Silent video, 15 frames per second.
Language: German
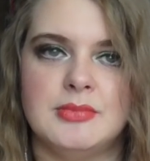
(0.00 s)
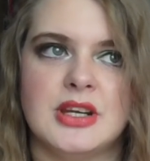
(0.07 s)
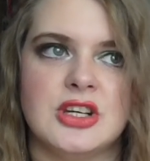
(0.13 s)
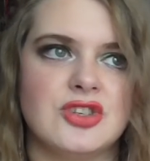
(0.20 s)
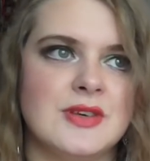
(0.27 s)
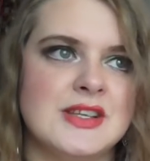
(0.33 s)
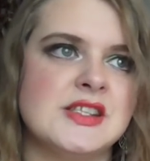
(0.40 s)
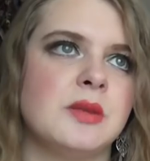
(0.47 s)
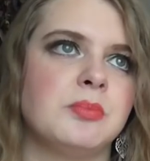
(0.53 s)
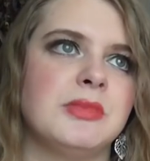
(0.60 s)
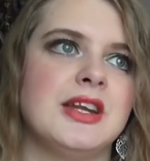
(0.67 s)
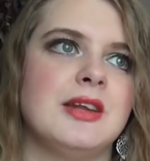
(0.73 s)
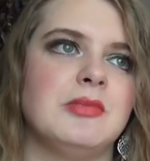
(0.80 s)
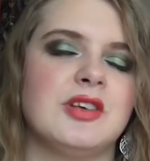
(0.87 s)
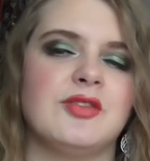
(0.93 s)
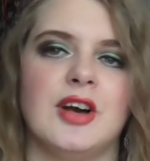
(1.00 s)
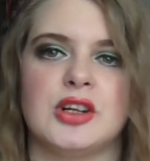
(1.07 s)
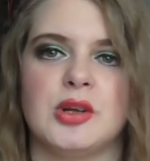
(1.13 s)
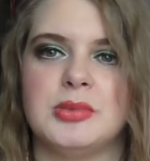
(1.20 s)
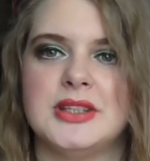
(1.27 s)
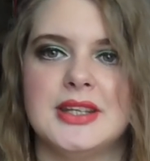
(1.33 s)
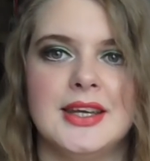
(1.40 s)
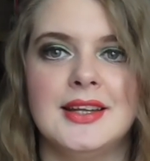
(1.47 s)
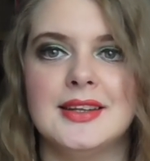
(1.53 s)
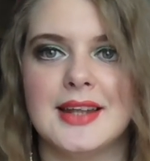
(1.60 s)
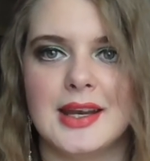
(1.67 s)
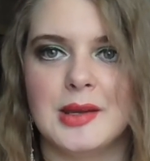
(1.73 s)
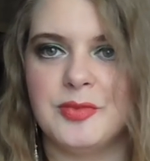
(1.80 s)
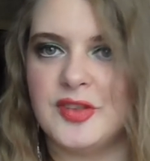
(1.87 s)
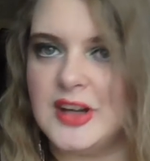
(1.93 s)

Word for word: Meine Schwester hat mich nämlich gefragt, ob ich irgendeine